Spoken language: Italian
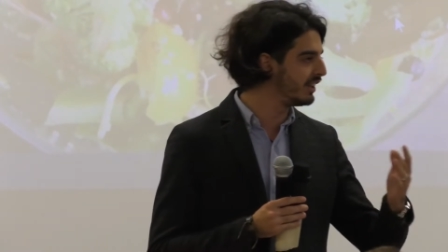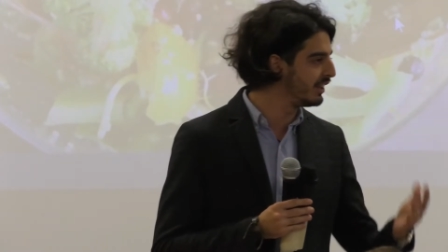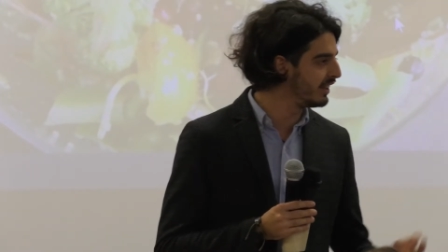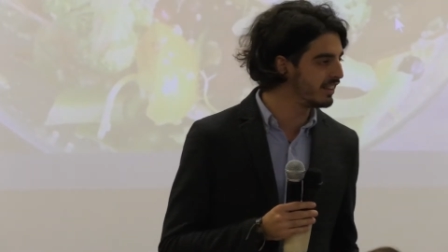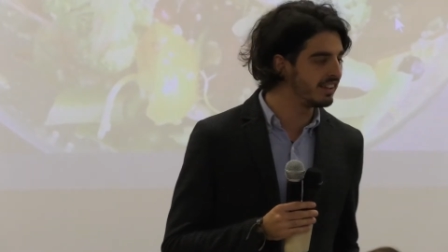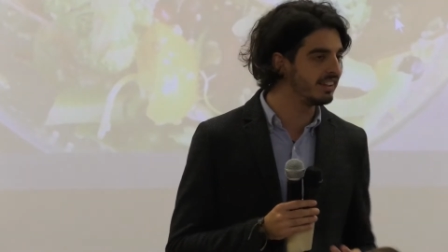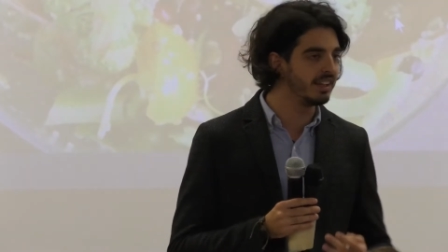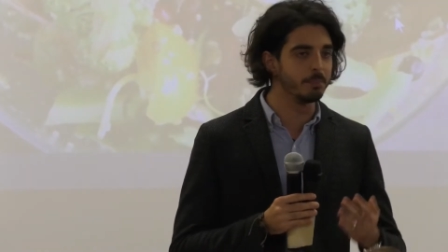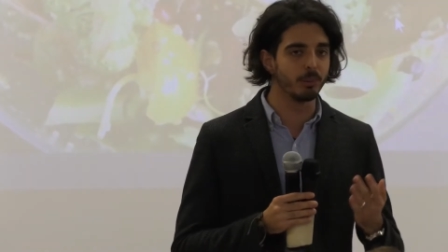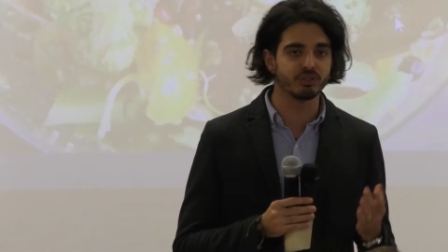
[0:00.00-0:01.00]
di, di,
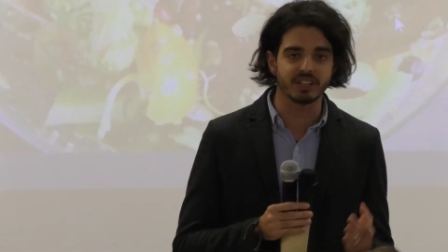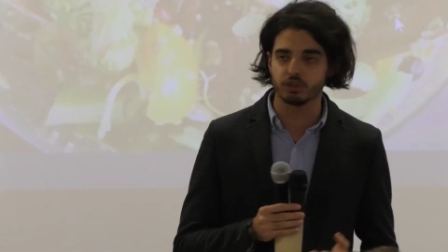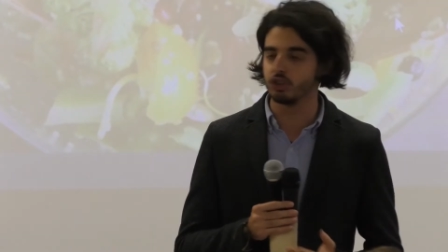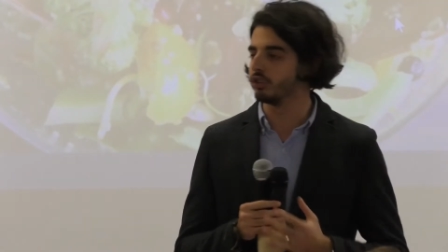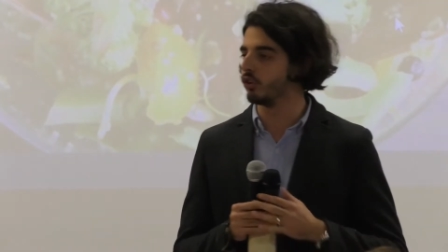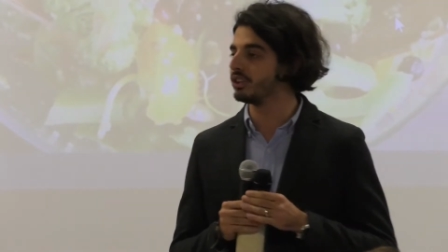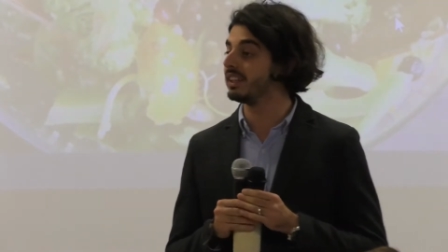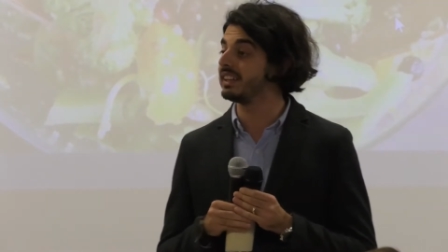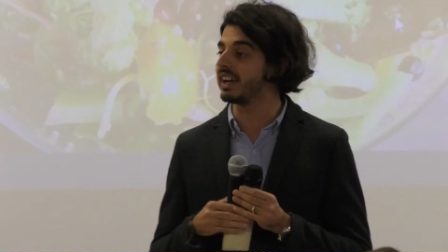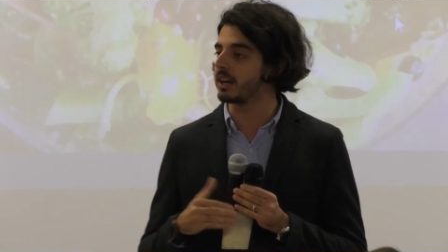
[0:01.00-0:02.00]
di impostazione, dovevo
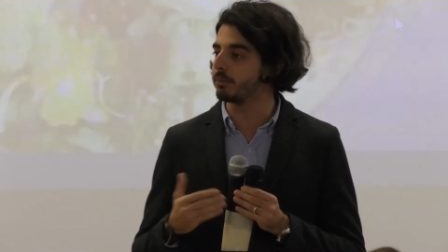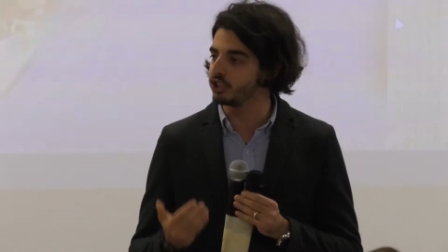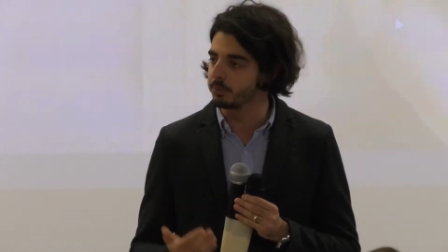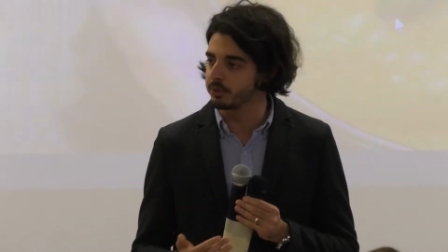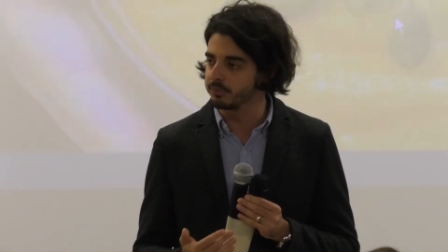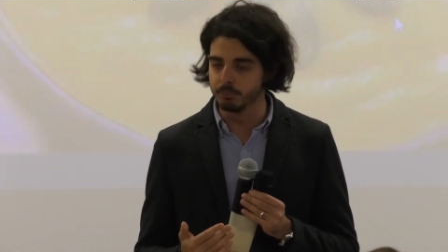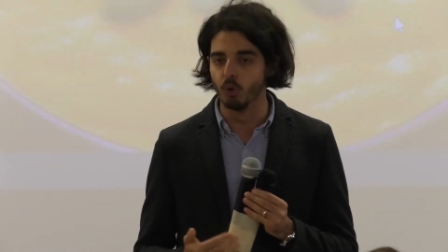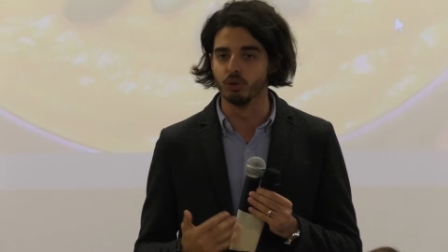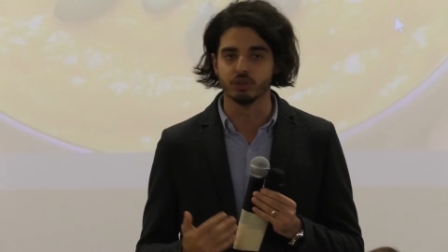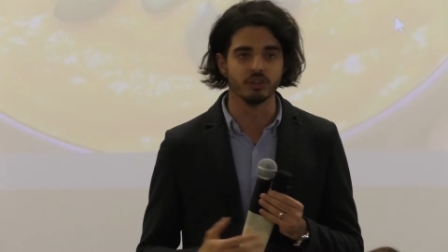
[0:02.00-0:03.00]
dedicarmi
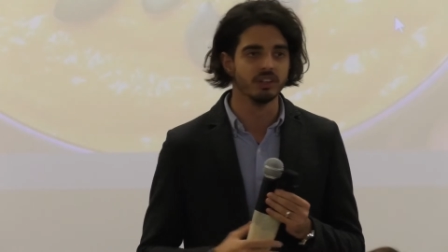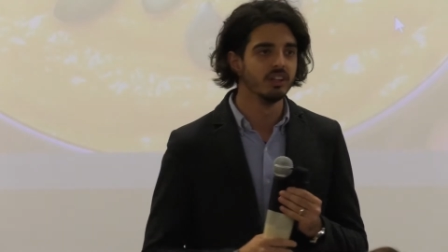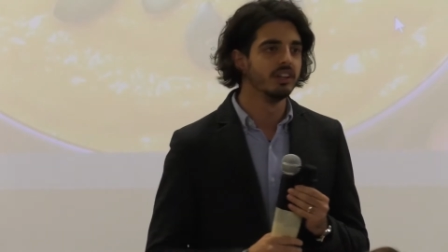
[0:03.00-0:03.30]
molto.